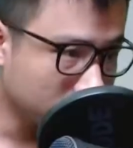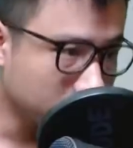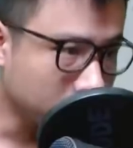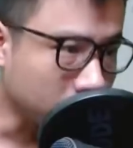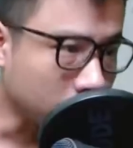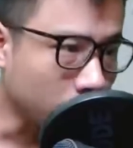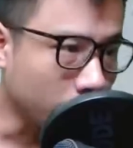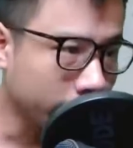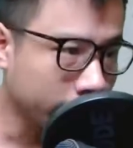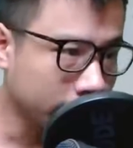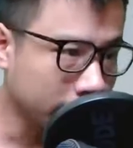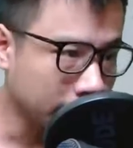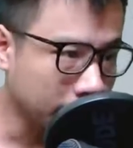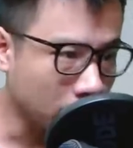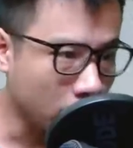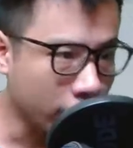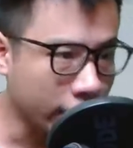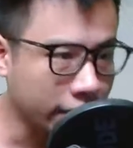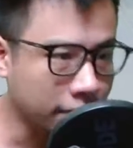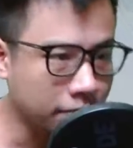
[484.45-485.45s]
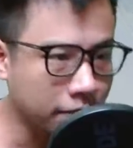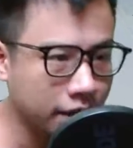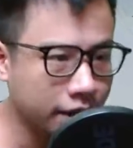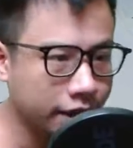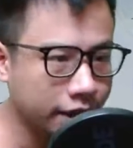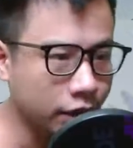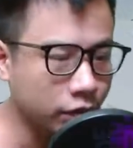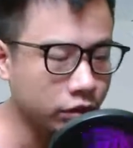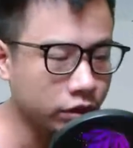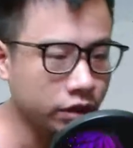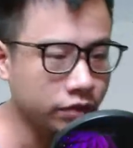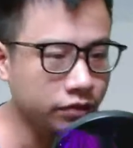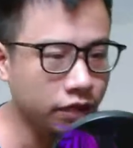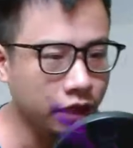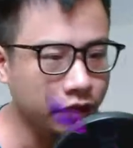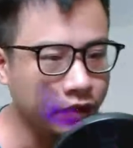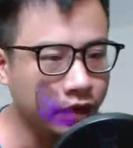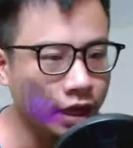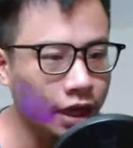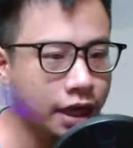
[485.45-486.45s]
Trên bình nguyên thì mọi ánh mắt đều
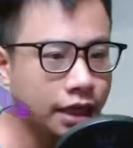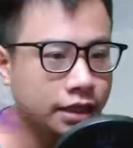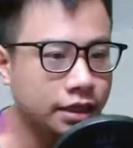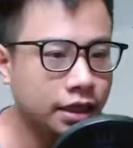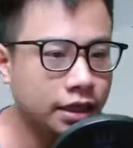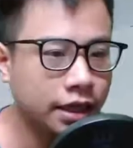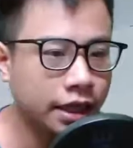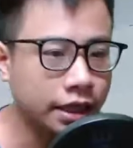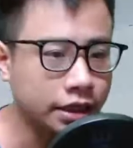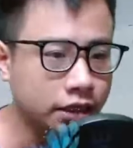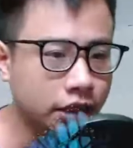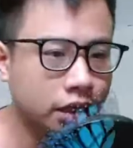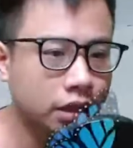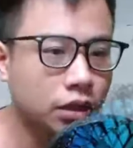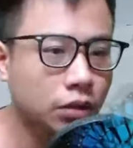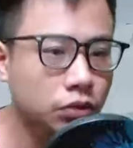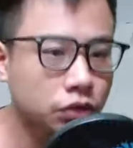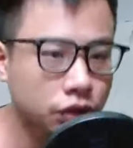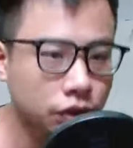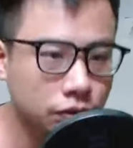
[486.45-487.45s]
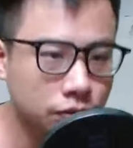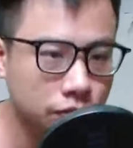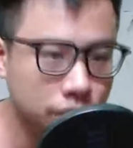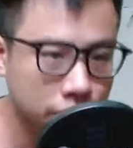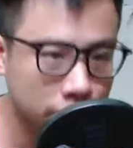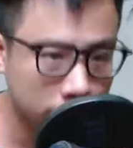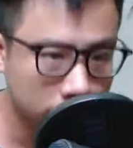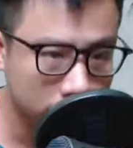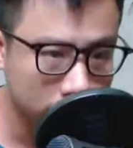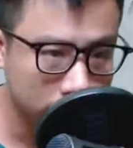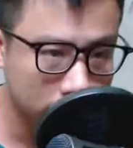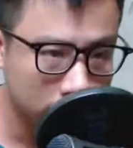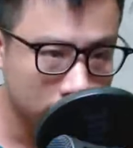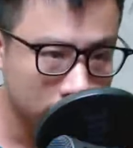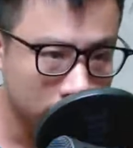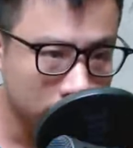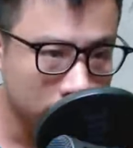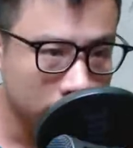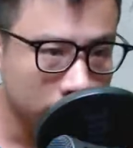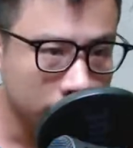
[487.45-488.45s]
nhìn về phía hai thân ảnh trên không trung.
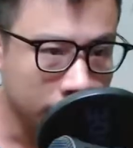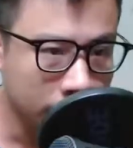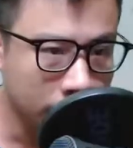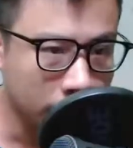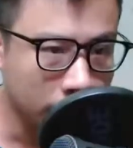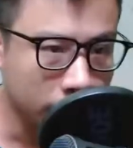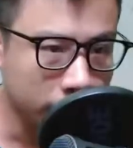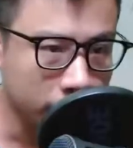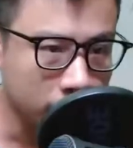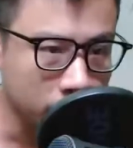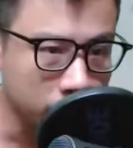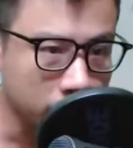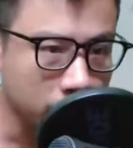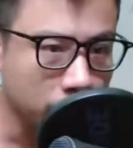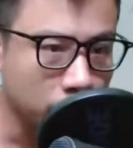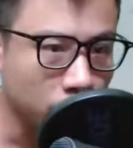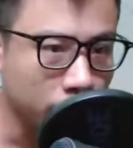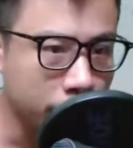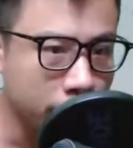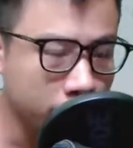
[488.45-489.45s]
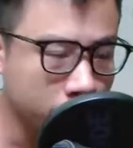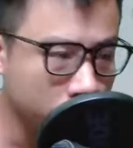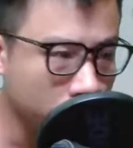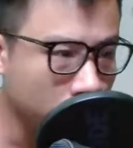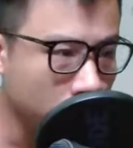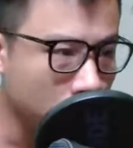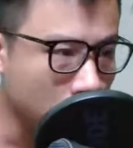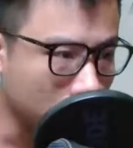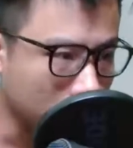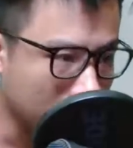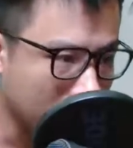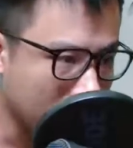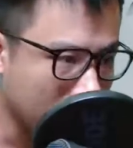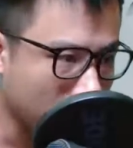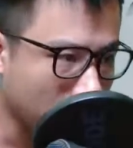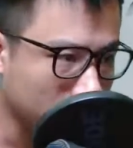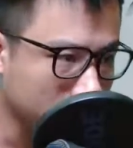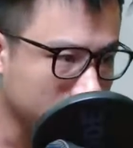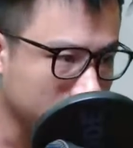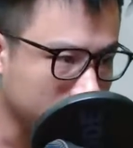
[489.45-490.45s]
Họ đều rất muốn biết rốt cuộc
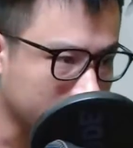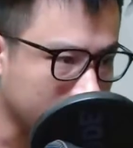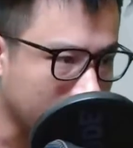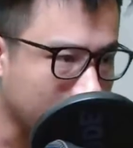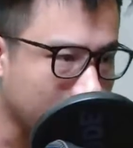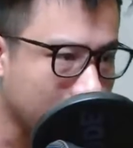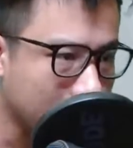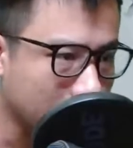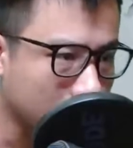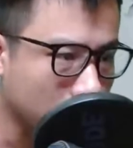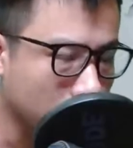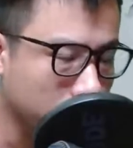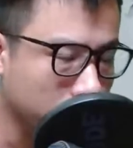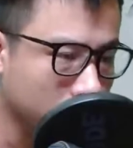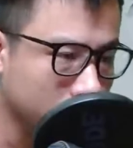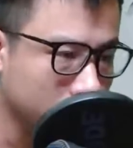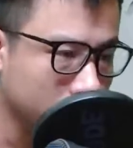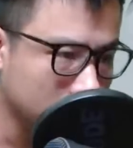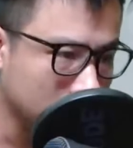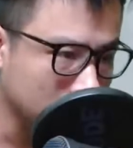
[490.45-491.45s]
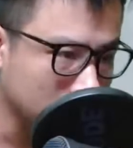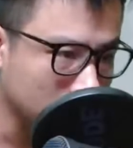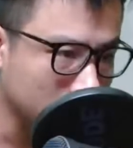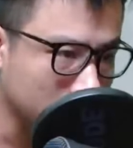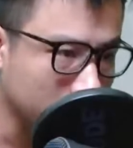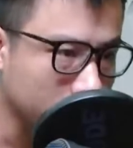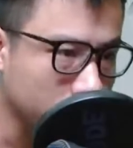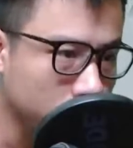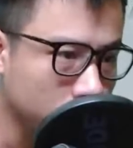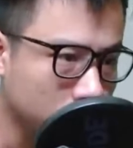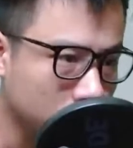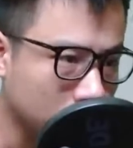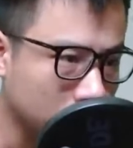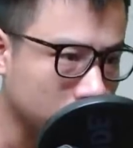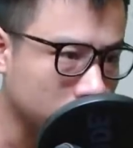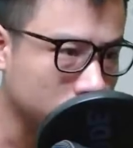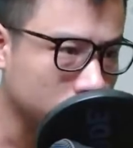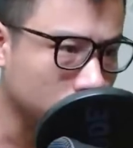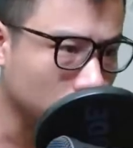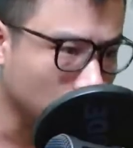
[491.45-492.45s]
là con người khá là ngông nghênh ở thiến trụ,
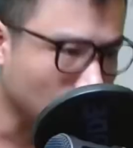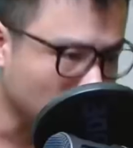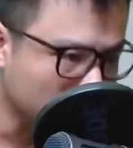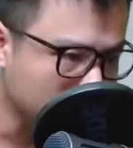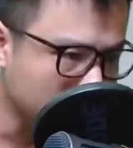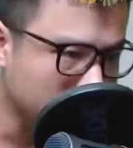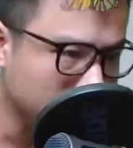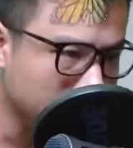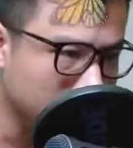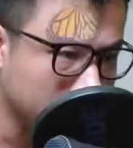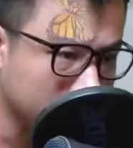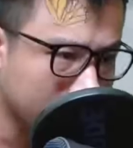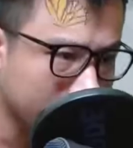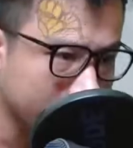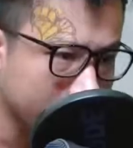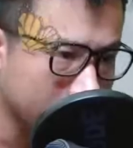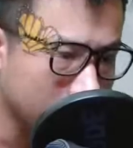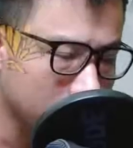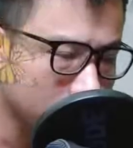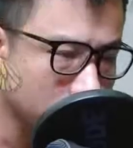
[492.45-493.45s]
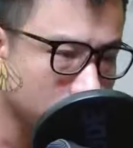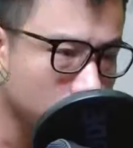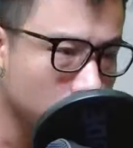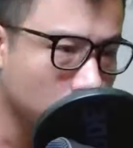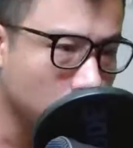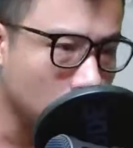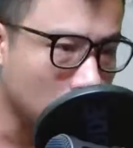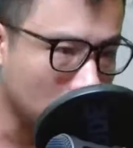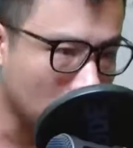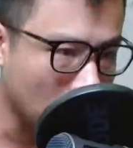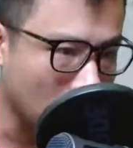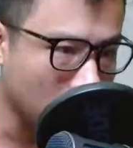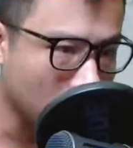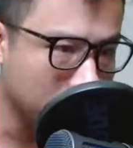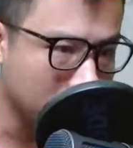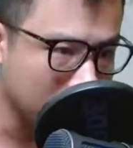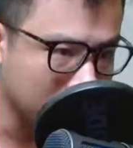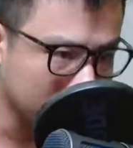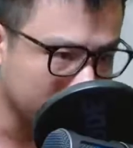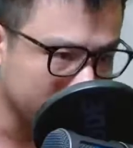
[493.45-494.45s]
à, thú chiến vực này rốt cuộc
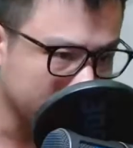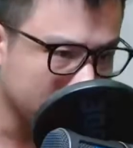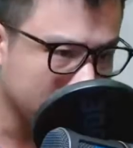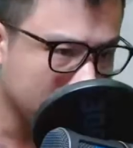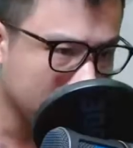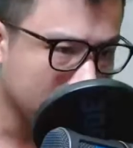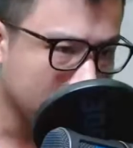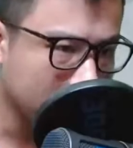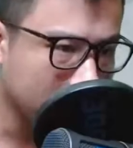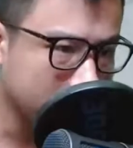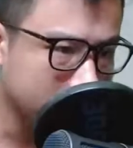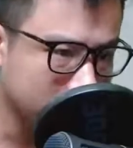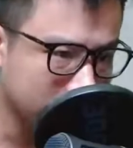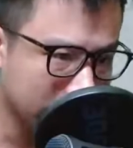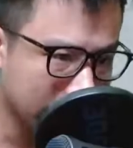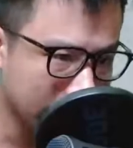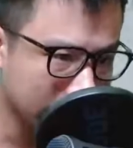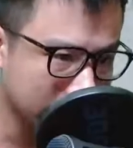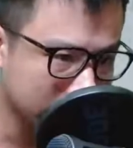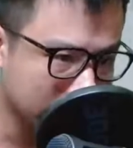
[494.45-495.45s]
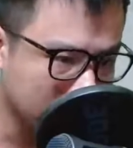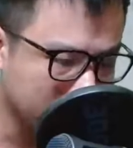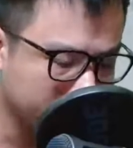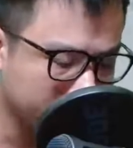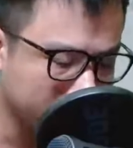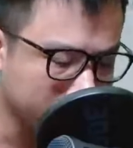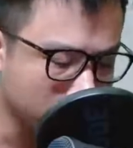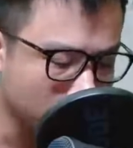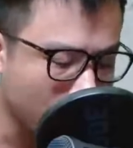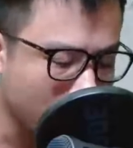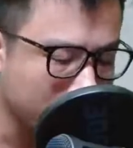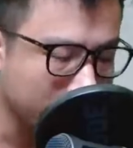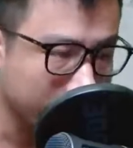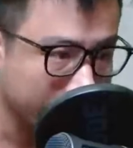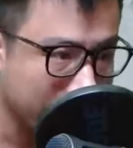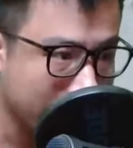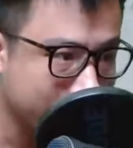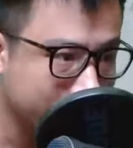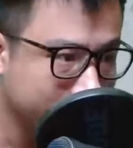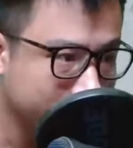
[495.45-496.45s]
có bản lĩnh hay chỉ là ra vẻ dọa
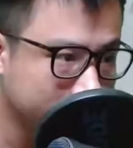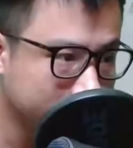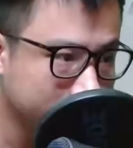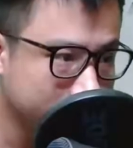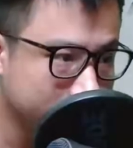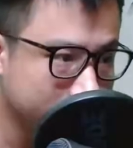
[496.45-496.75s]
người khác.